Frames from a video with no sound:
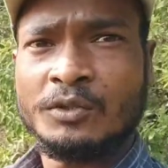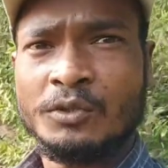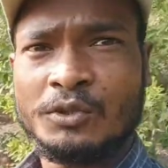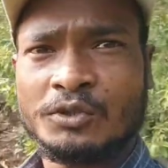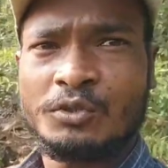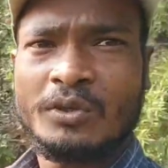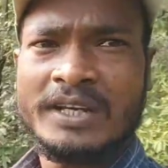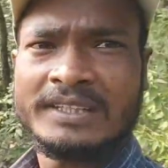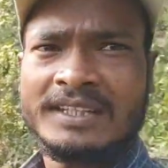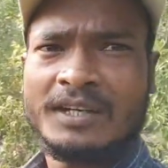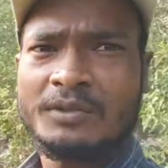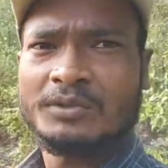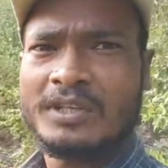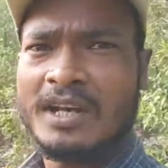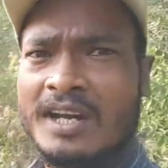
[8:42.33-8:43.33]
दोस्तों ऐसा
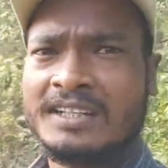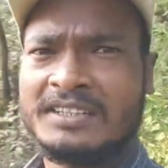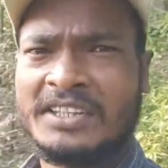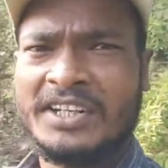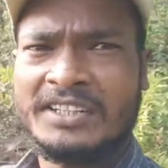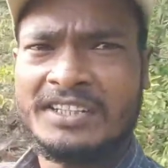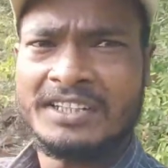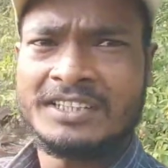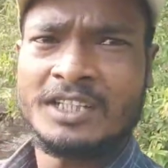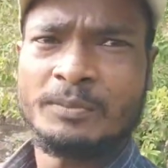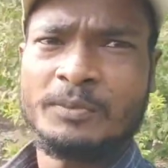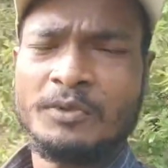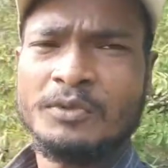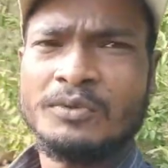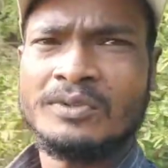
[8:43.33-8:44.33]
कुछ रहा थ्री सिक्सटी
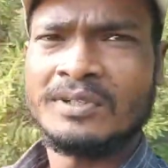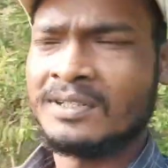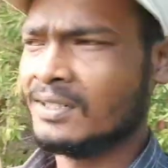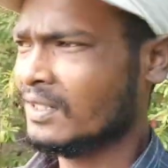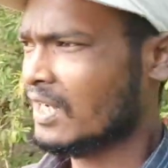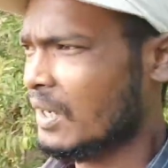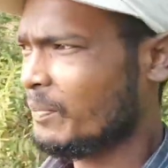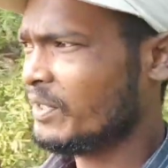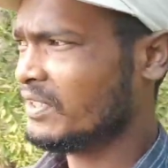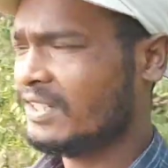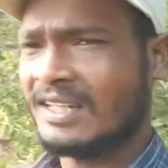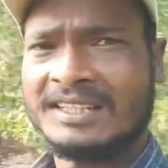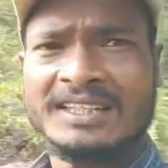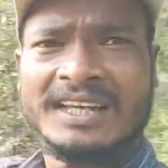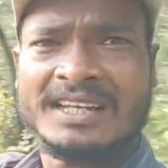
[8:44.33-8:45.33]
व्यू काफ़ी
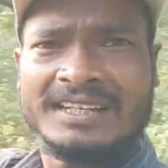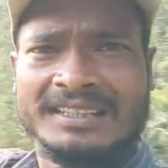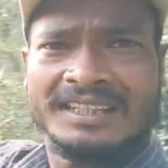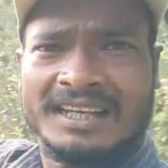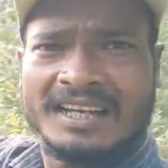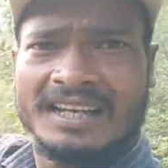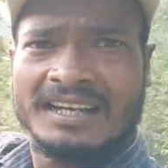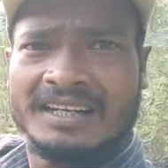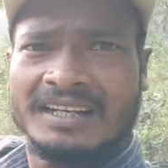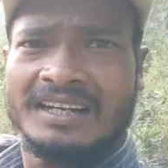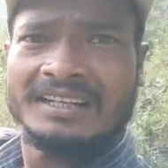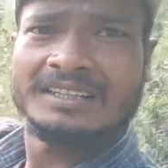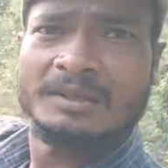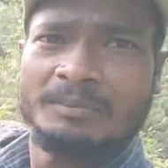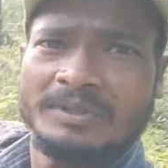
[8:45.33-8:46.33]
शानदार नज़ारा लग रहा
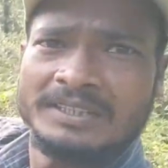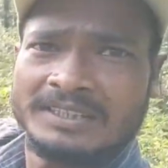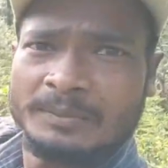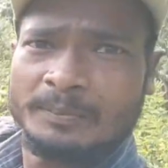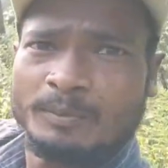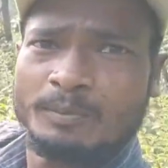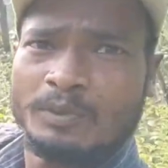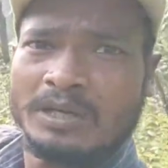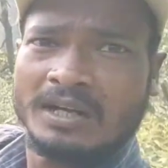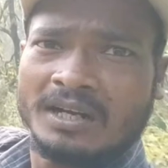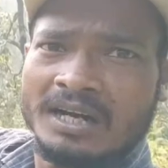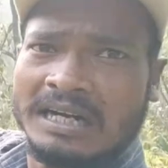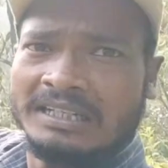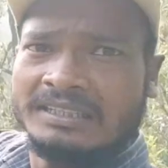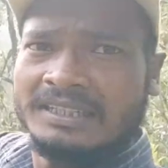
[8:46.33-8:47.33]
है एकदम नीचे पे पूरा
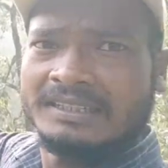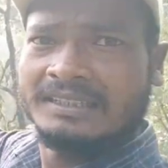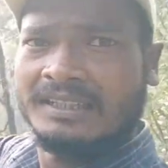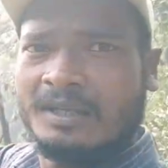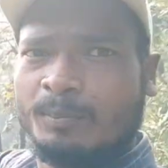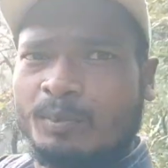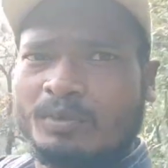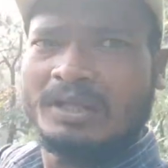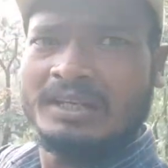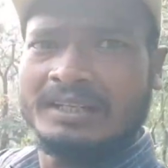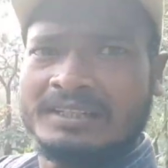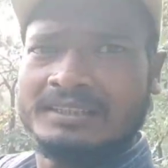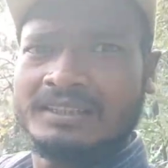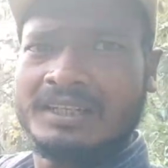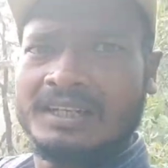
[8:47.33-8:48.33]
खाई जैसे है पूरा लेकिन